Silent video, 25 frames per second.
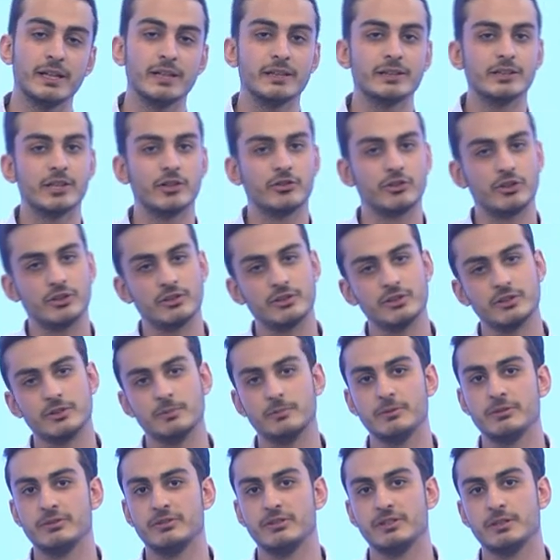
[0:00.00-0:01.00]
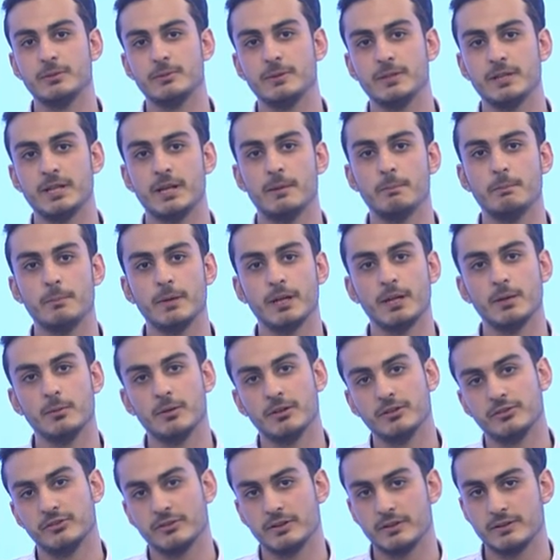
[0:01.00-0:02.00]
yaşadığımız gibi inanmaya
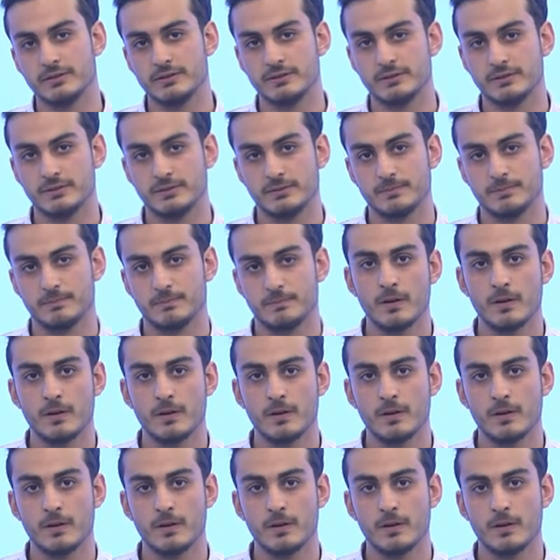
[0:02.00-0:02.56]
başlarız.